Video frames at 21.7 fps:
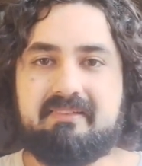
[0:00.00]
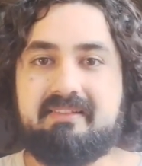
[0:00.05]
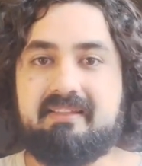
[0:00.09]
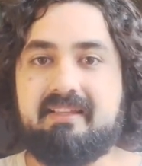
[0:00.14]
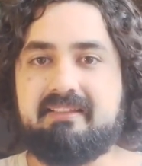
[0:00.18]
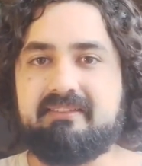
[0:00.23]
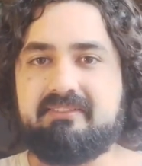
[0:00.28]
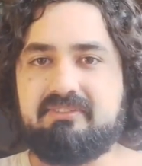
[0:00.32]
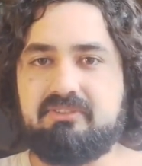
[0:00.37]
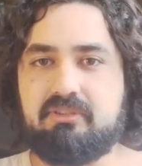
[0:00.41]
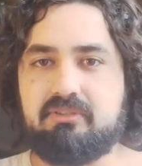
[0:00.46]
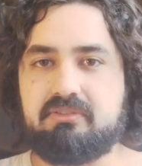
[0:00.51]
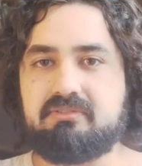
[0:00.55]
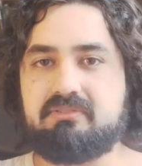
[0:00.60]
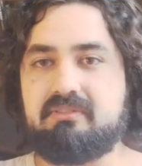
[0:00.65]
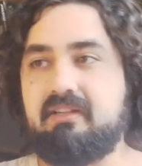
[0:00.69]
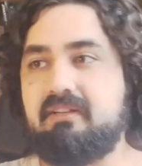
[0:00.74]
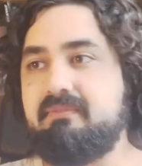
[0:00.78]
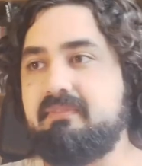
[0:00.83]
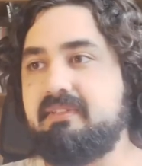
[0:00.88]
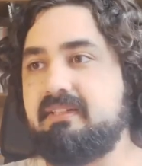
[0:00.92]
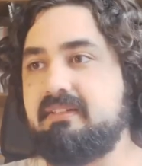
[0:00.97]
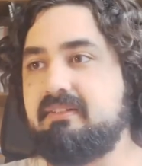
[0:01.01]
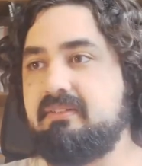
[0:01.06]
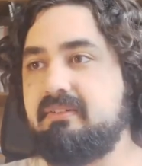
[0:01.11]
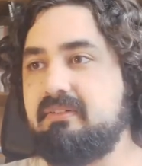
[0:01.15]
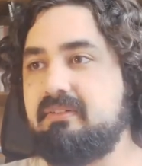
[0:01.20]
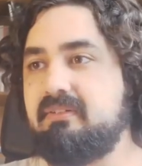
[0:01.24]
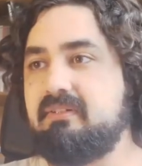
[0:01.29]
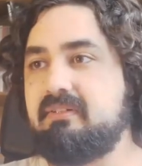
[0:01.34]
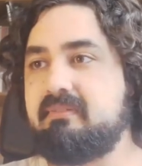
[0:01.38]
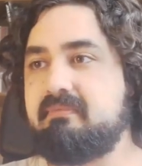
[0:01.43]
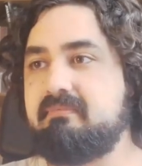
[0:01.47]
cientos, a lo
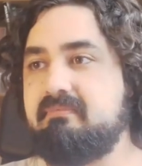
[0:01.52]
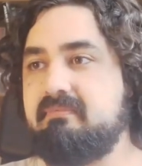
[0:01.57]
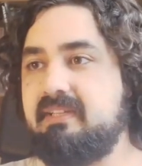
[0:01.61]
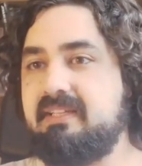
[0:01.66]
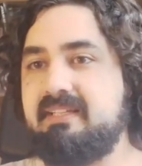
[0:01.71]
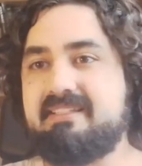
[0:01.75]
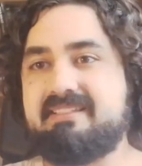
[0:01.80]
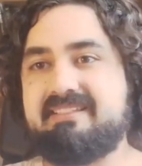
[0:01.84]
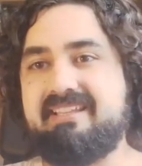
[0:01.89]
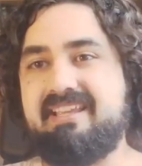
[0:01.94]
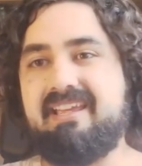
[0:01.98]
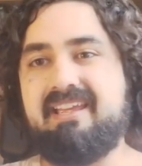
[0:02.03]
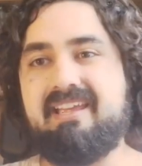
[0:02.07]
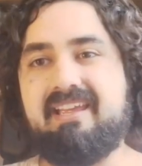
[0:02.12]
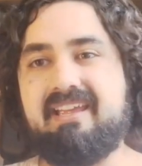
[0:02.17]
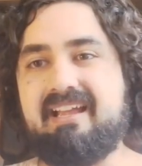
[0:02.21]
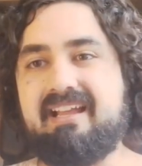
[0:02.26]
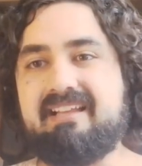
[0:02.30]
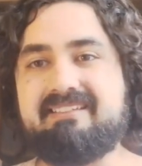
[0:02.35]
mejor miles de